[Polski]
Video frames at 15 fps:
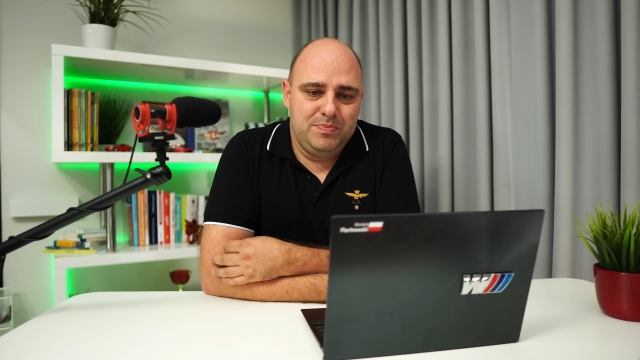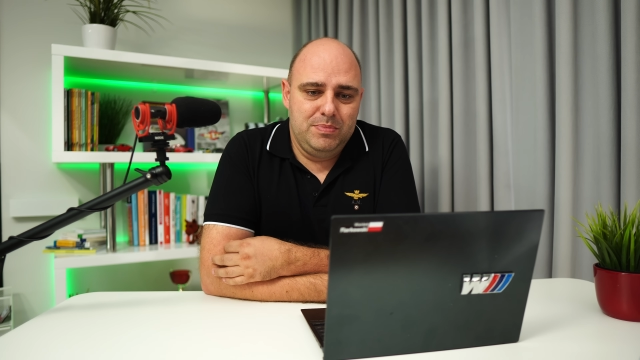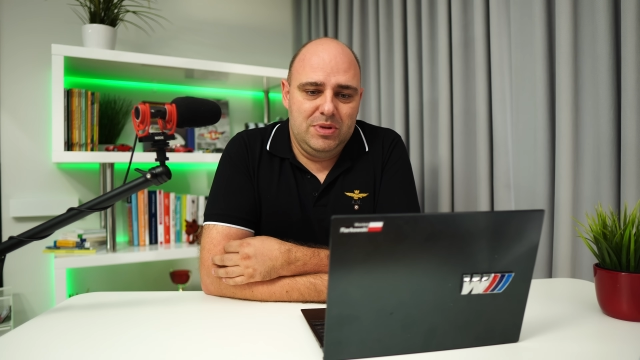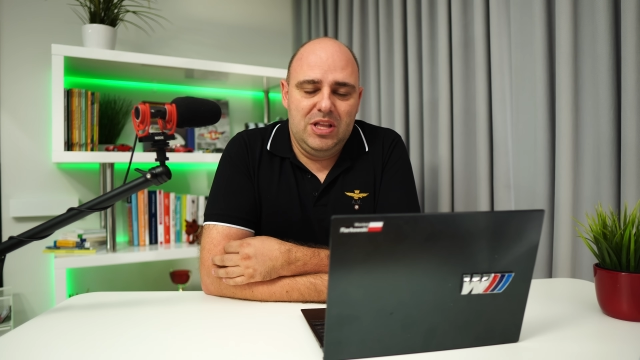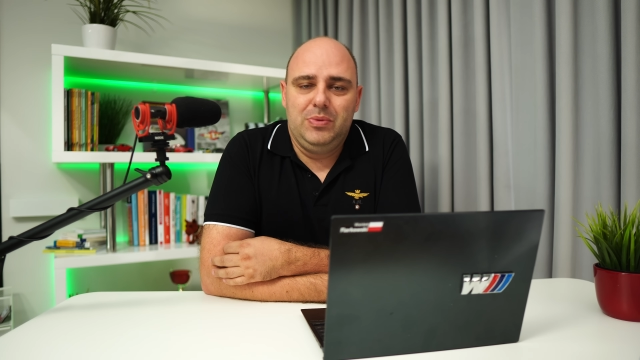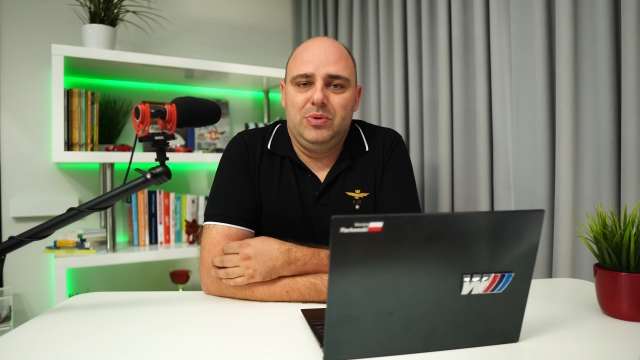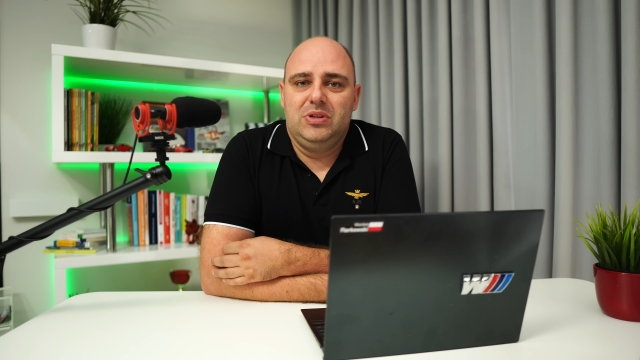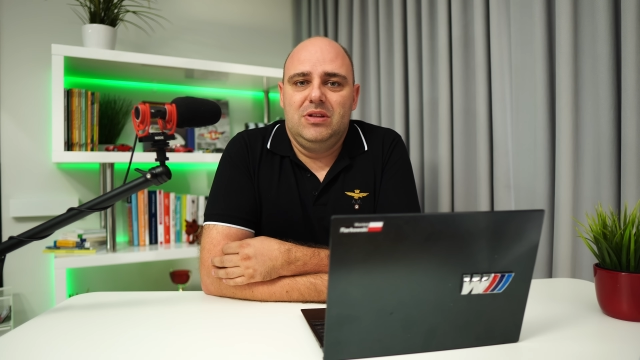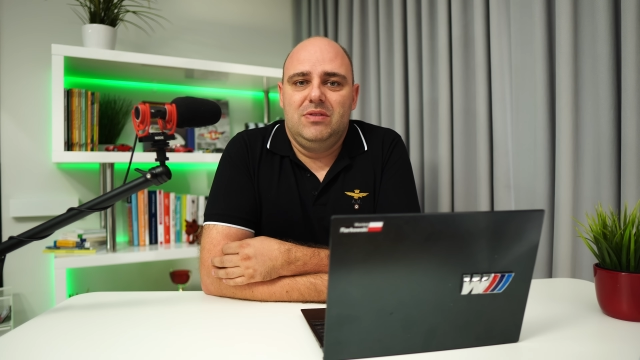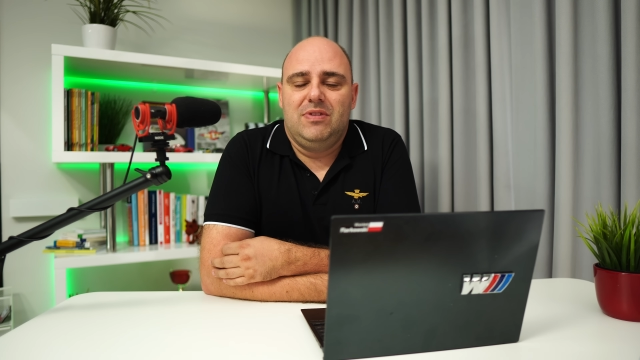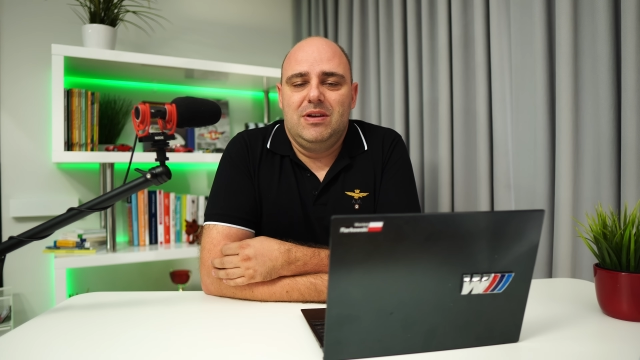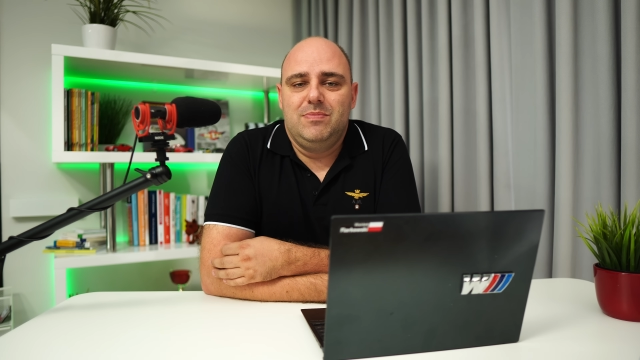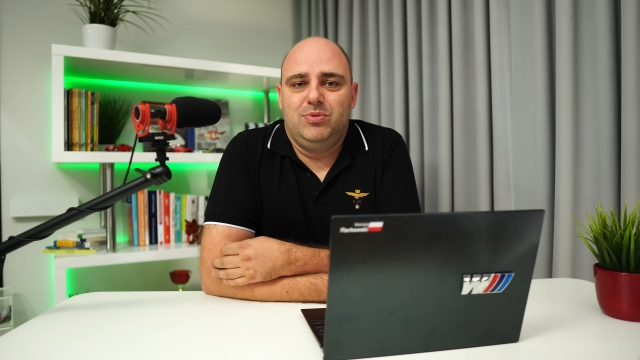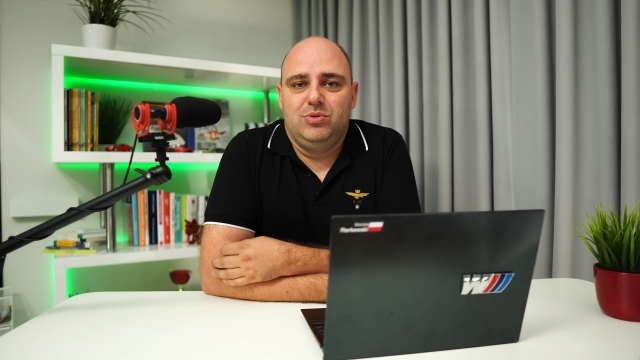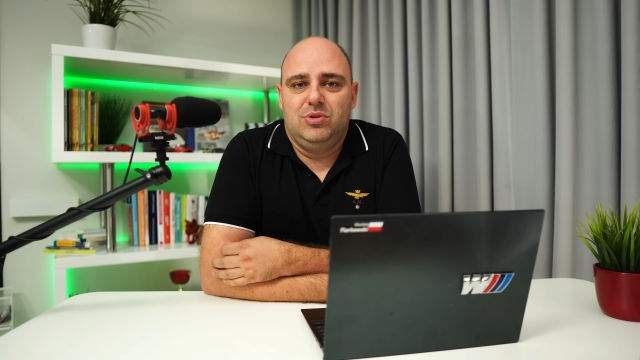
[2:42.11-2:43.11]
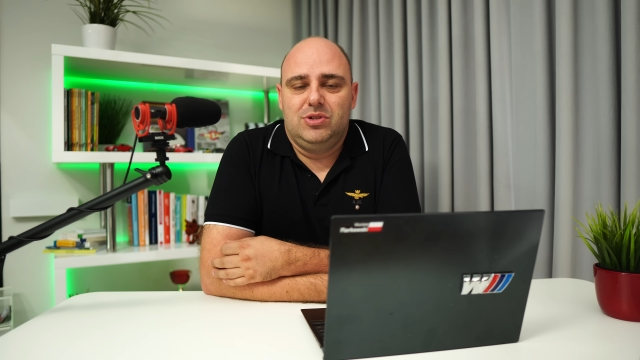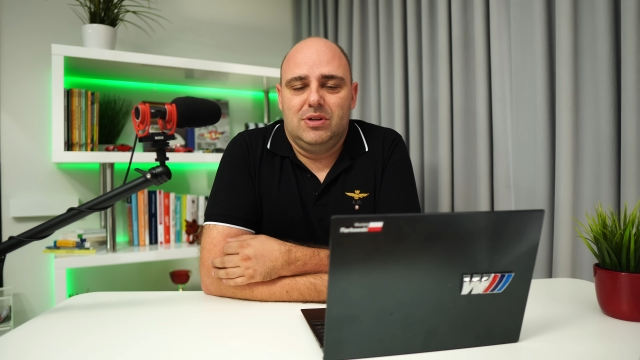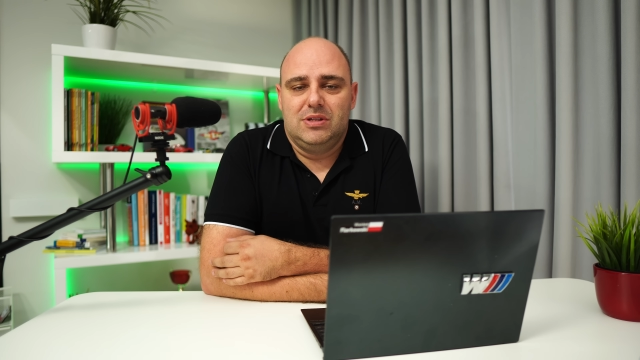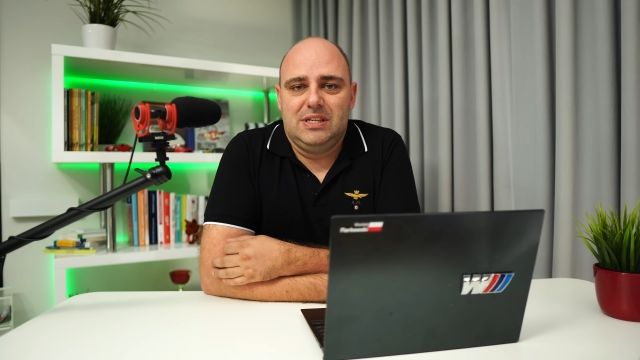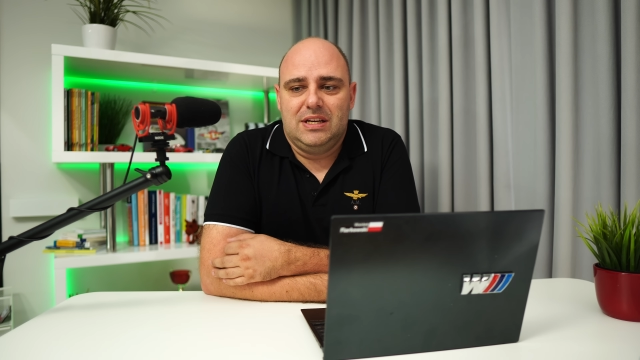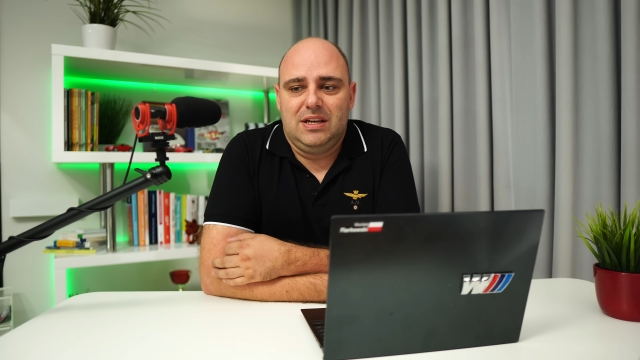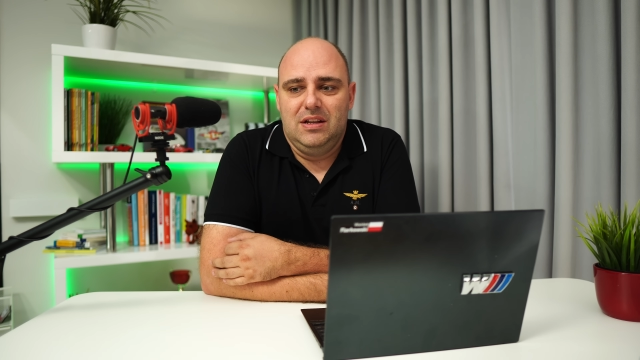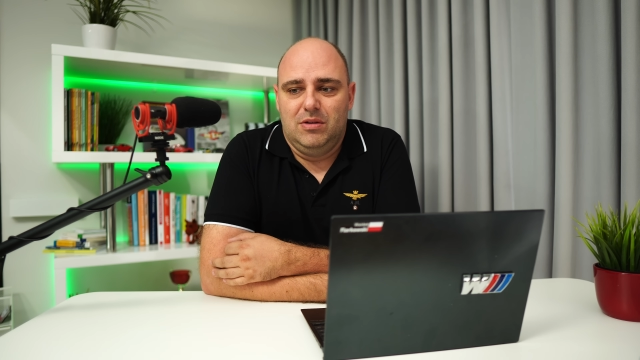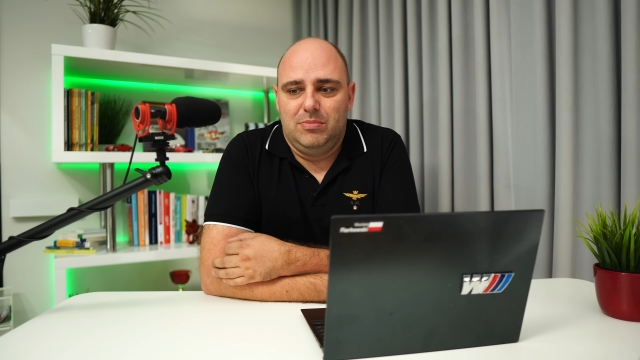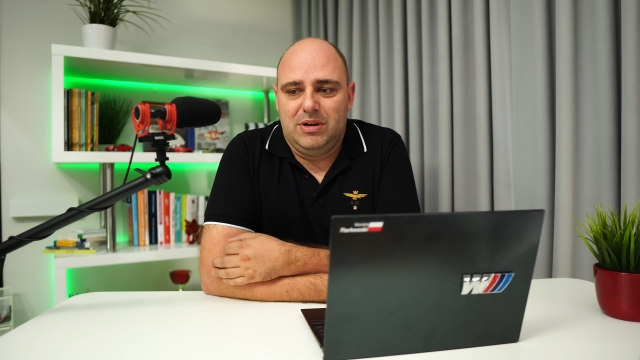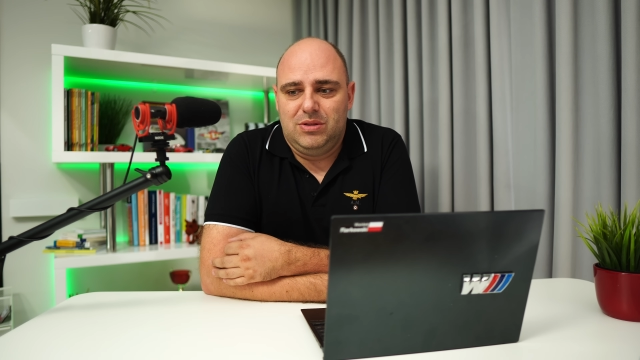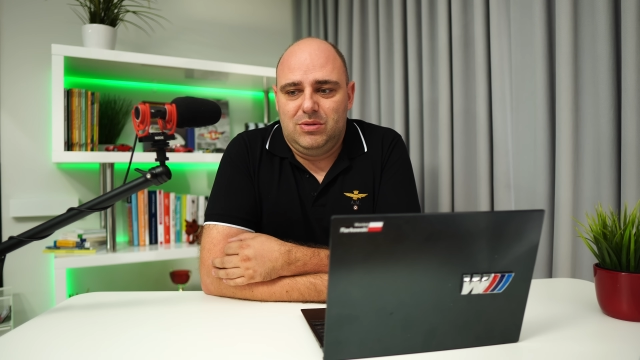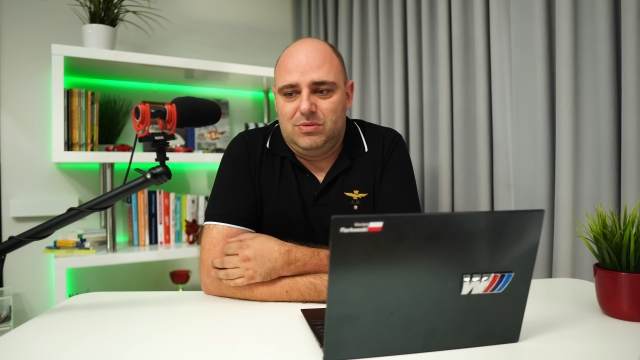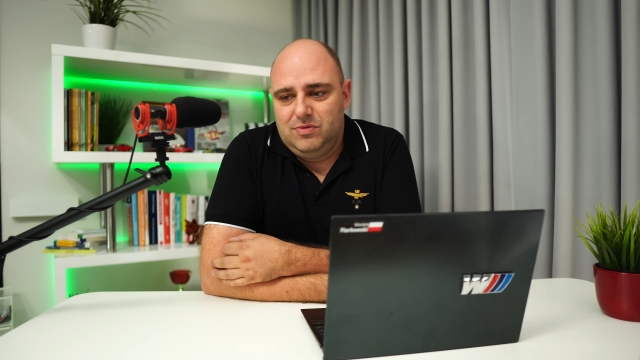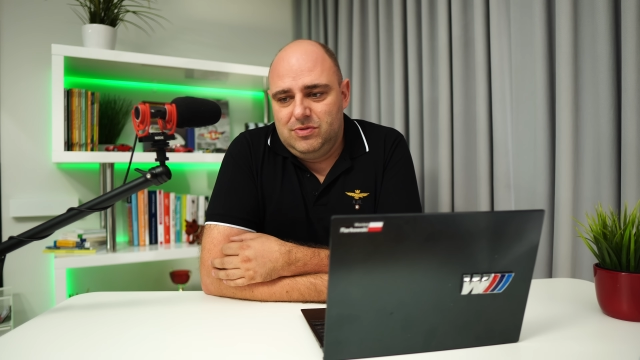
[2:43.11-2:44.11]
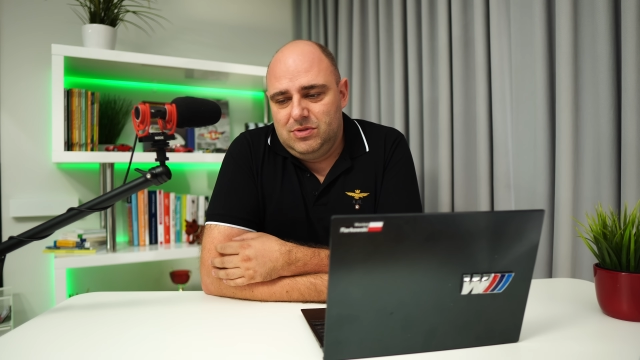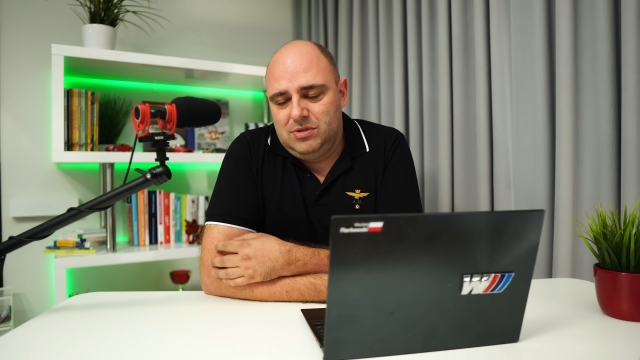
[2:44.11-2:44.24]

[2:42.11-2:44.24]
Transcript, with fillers: minęło te 2,5 tysiąca kilometrów,